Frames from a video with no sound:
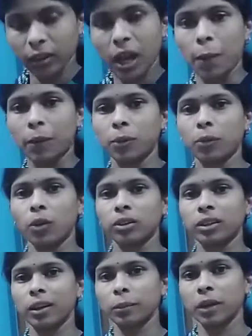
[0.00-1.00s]
আমার ব্লগটা
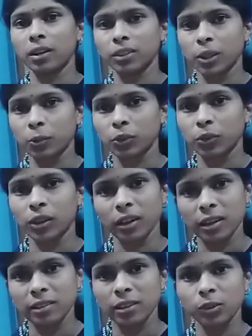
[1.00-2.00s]
আমি আজকের মতো এখানেই
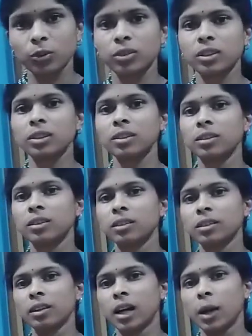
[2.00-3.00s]
শেষ করছি
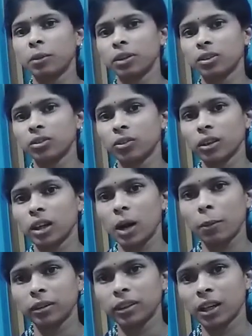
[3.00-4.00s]
আপনাদের সঙ্গে
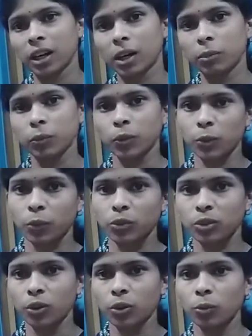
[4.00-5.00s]
আবার দেখা হবে পরবর্তী
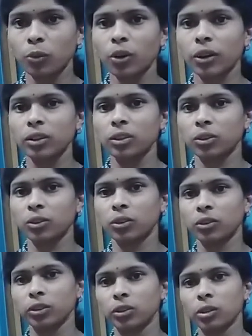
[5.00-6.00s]
কোনো ব্লগে ততক্ষণে
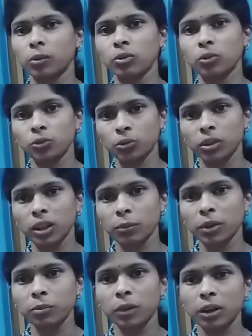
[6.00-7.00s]
যেন সবাই সুস্থ থাকবেন
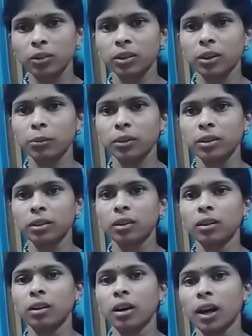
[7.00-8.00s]
ভালো থাকবেন
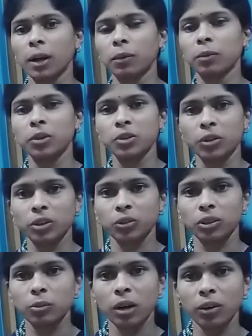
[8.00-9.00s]
আর আমার ভিডিওটা যদি
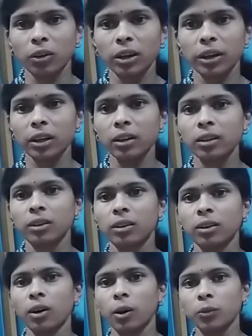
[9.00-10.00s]
ভালো লাগে
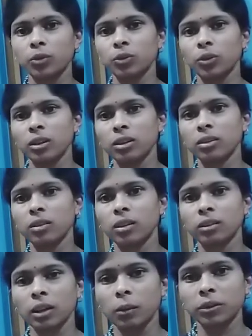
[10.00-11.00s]
অবশ্যই
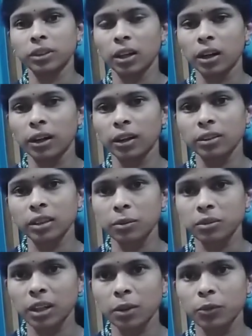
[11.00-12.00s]
আমার চ্যানেলটাকে
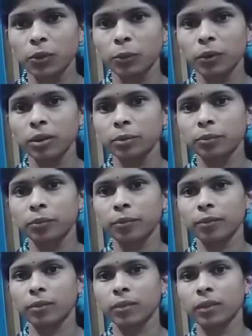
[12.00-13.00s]
সাবস্ক্রাইব করবেন
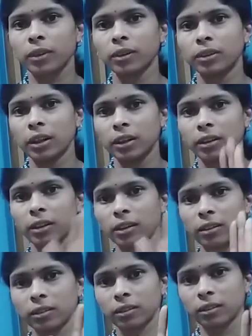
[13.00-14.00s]

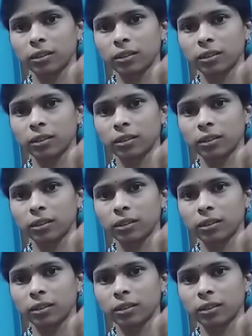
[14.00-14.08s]
টাটা